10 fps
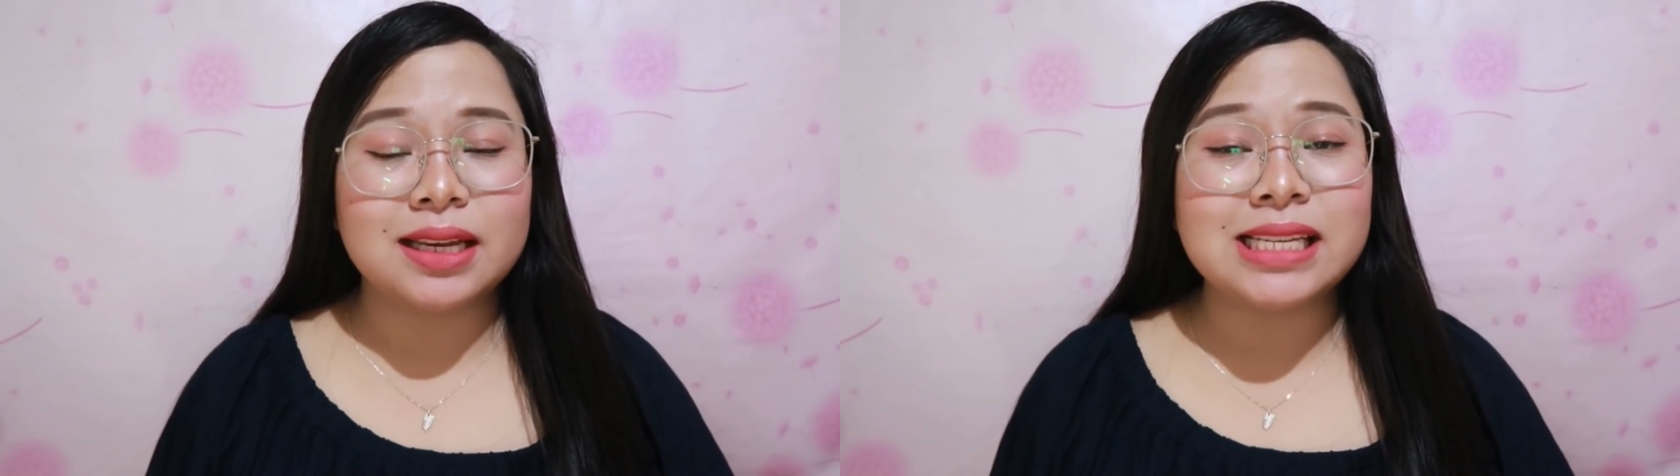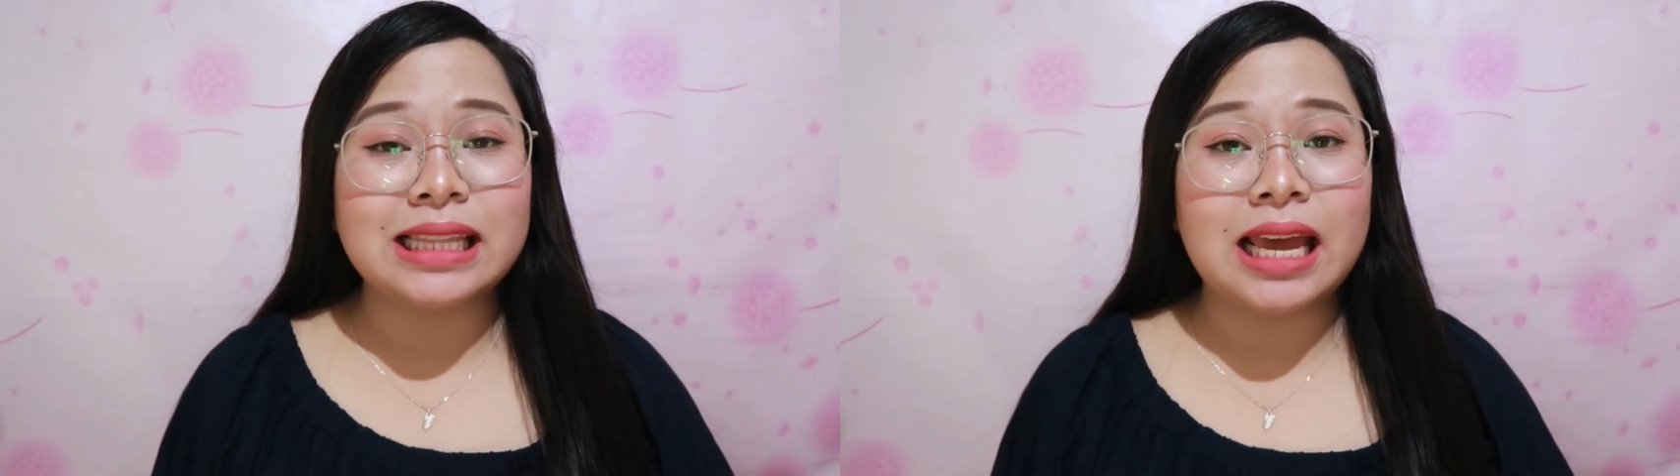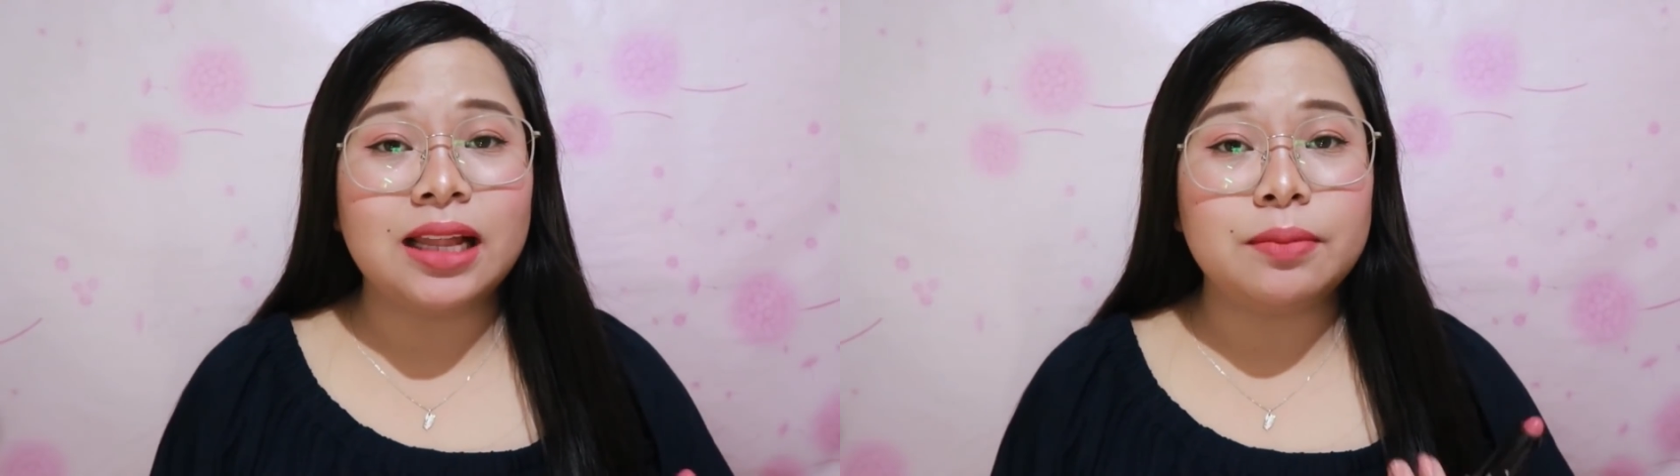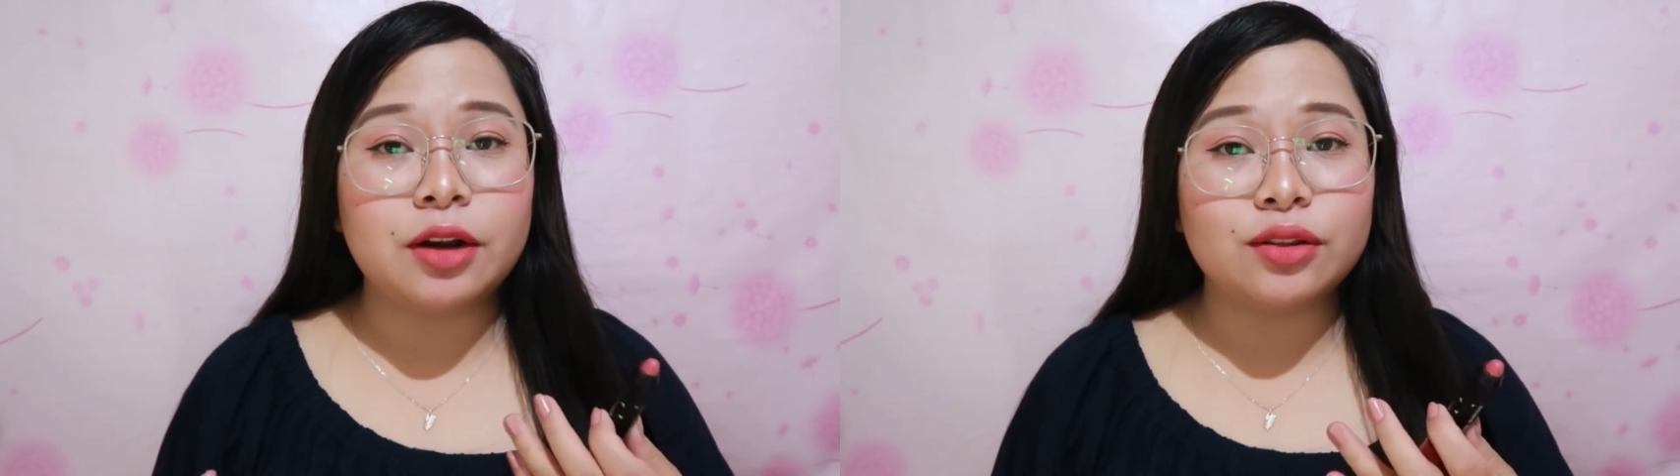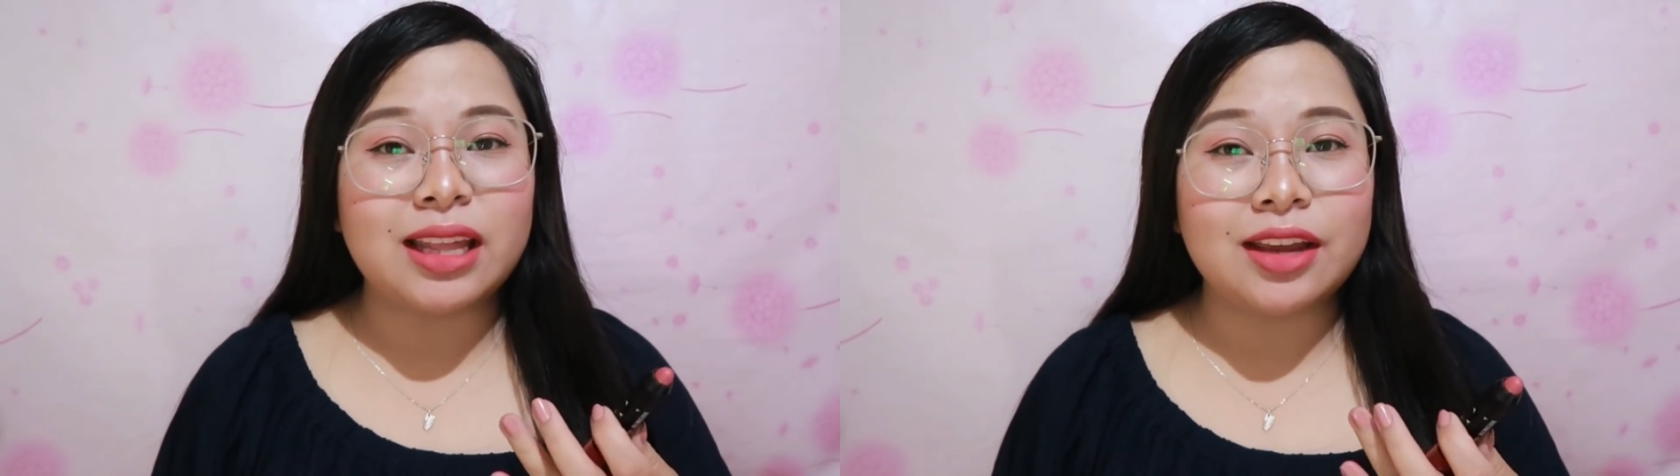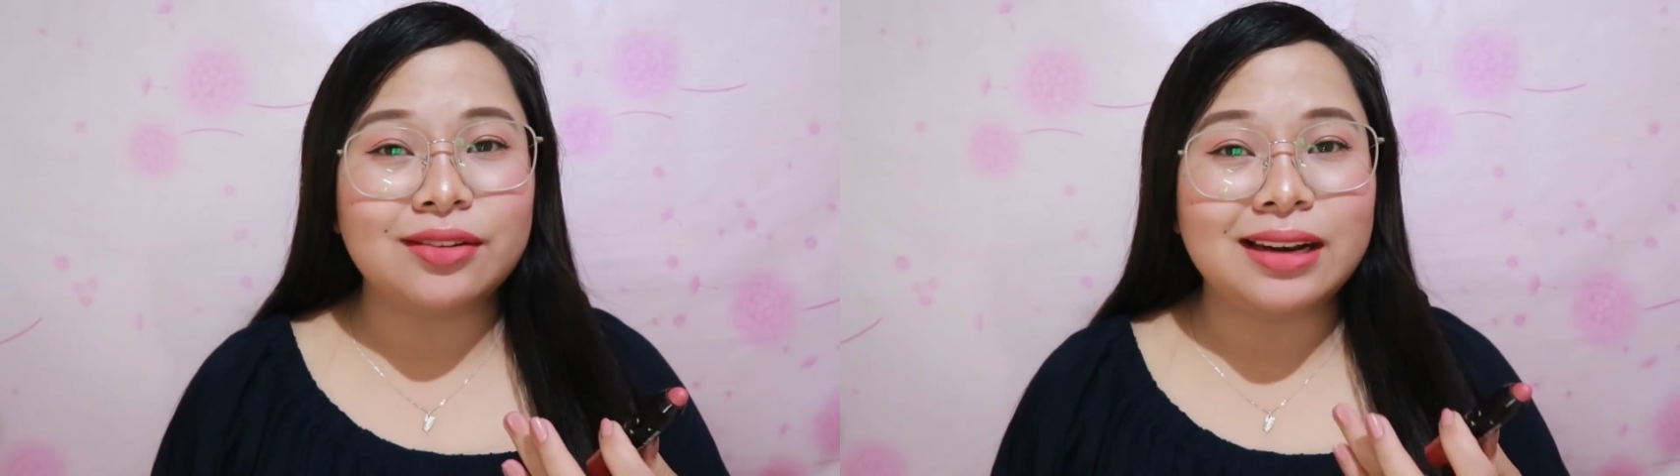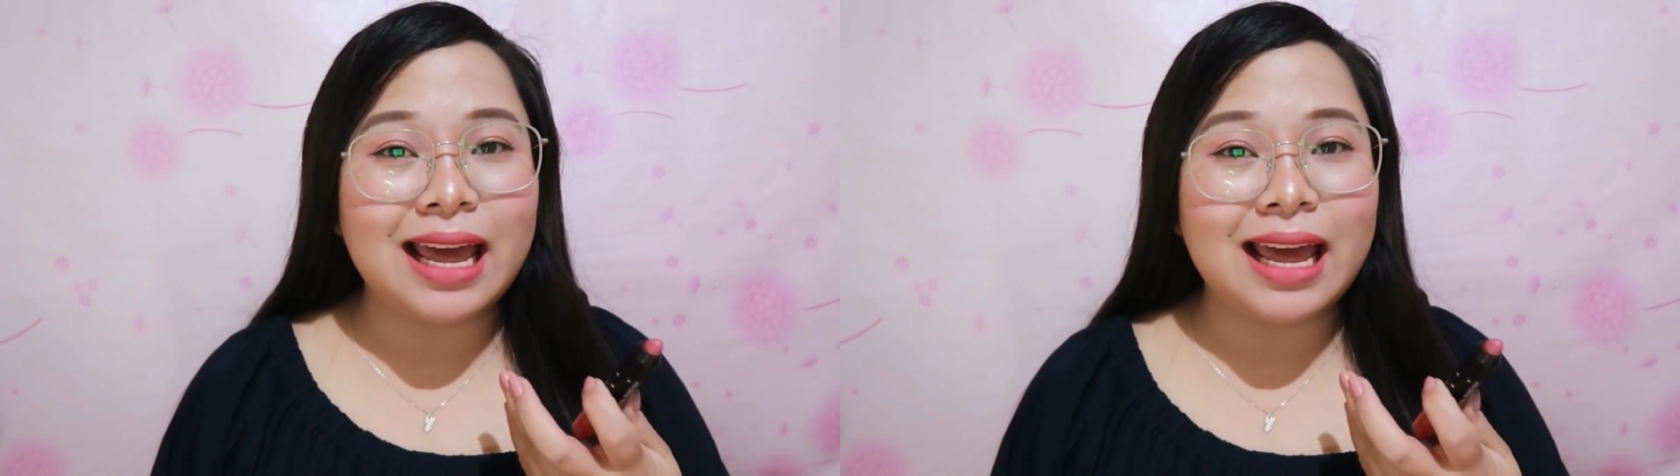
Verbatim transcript: kasi dahil meron tayong